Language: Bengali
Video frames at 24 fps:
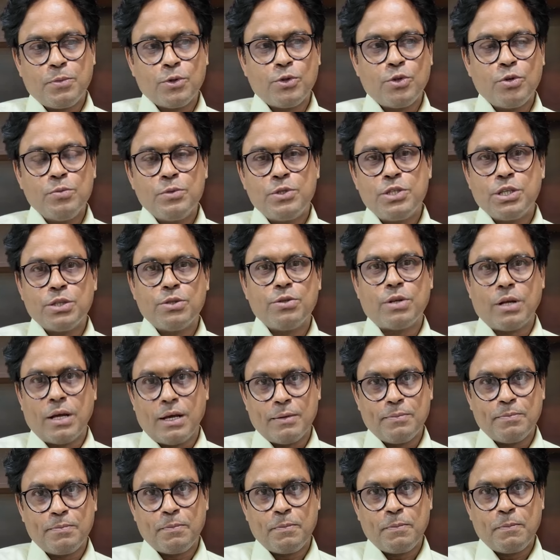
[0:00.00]
প্রথম চেতনা
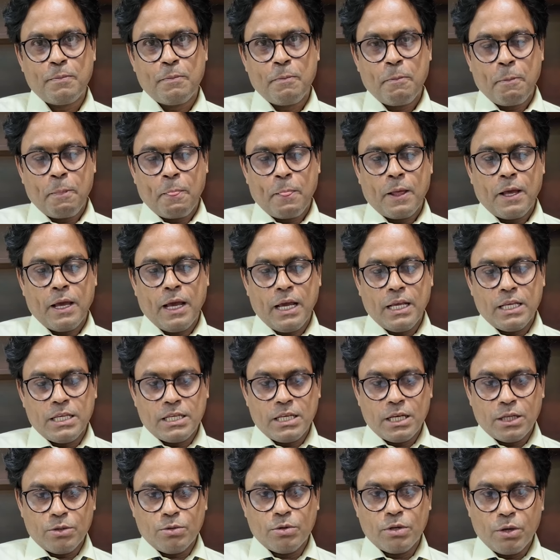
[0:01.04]
এই
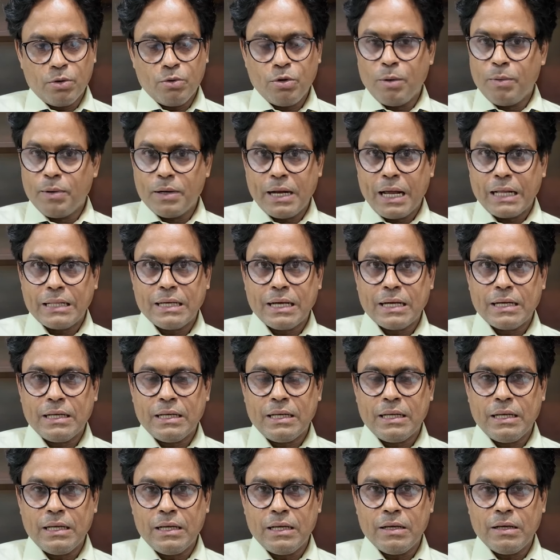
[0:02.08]
চেতনাগুলো আবার না
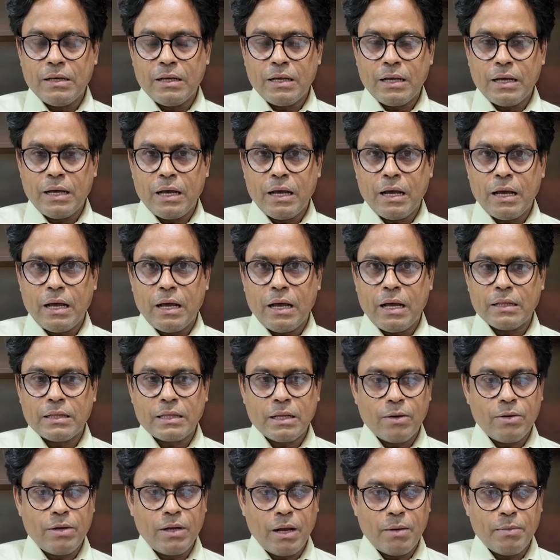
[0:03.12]
থাকলে
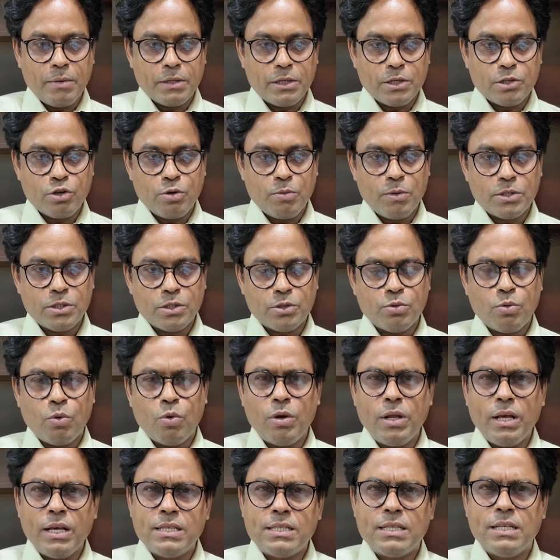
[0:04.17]
তাহলে আমাদের সমাজে তো
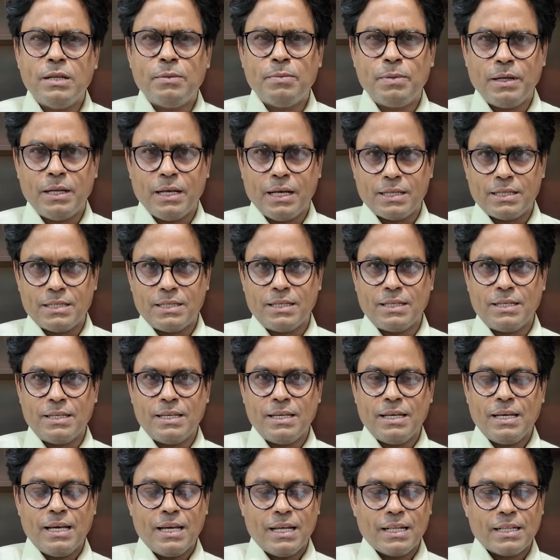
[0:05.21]
অনেক ছেলেপেলে আছে
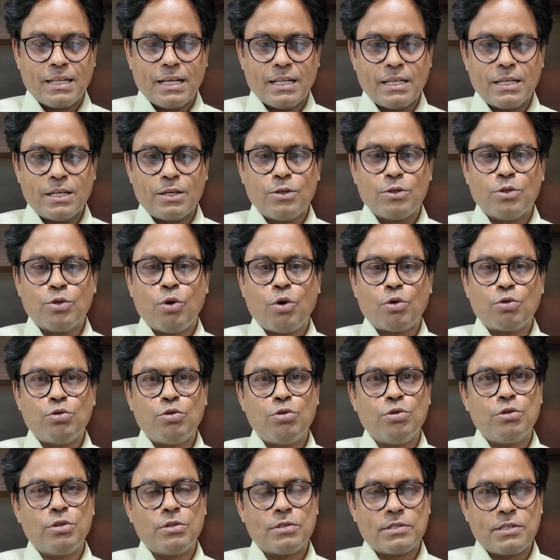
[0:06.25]
তাদের কিন্তু
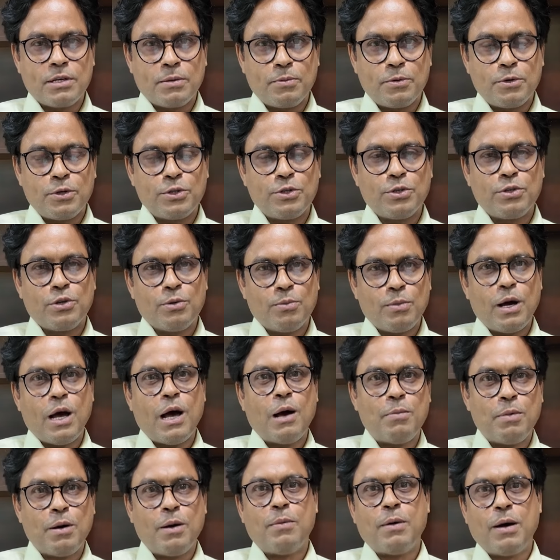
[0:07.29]
অর্থনৈতিক সাপোর্টের জন্য মা
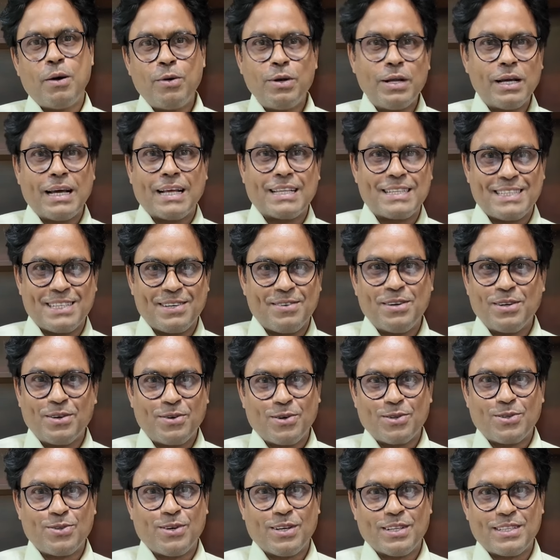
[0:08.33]
বাবা অনেক আছে অনেক
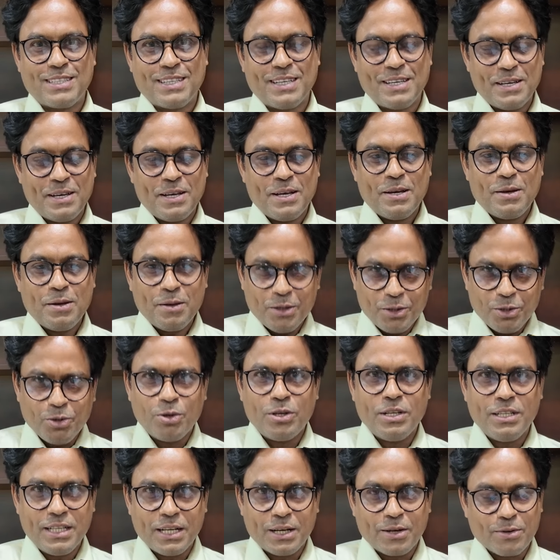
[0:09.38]
অর্থ আছে
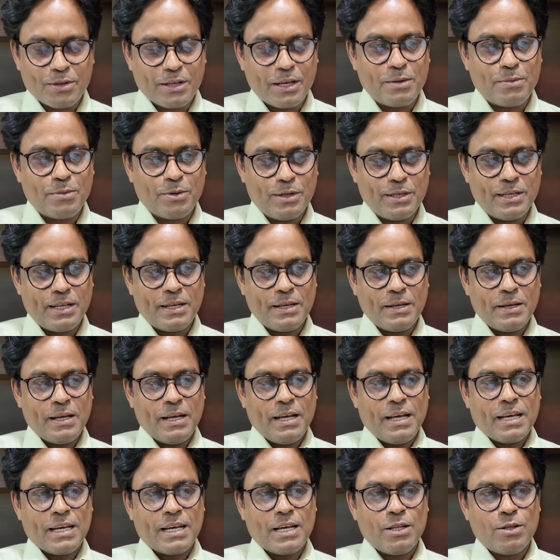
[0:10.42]
ধনীদের কথাই বলি
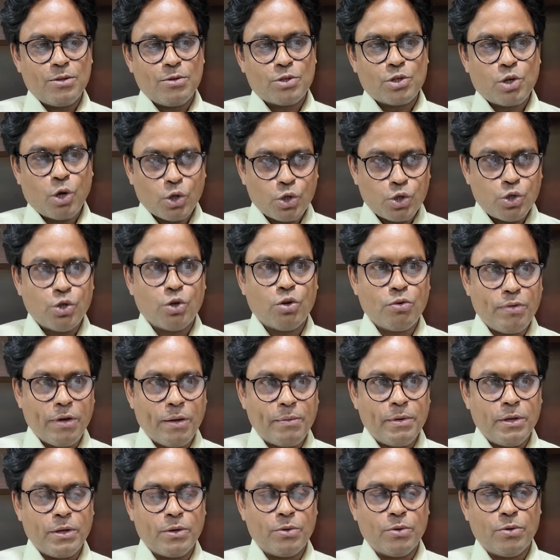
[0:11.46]
কিন্তু সচ্ছল
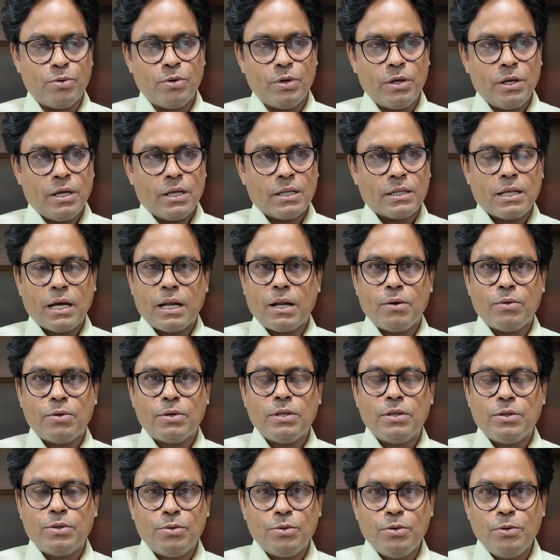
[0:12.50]
ফ্যামিলিগুলো তারাও
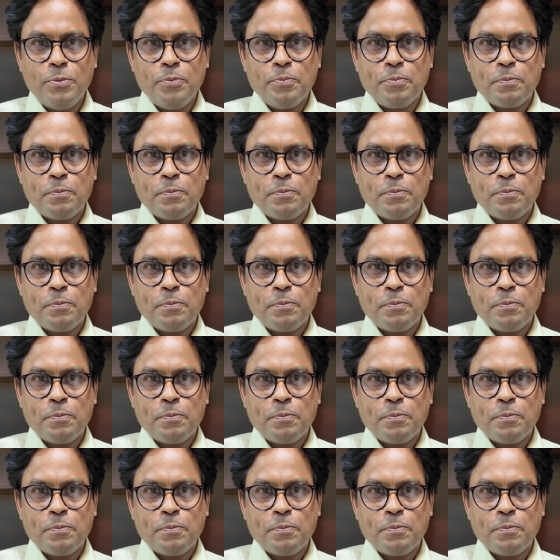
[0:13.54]
কিন্তু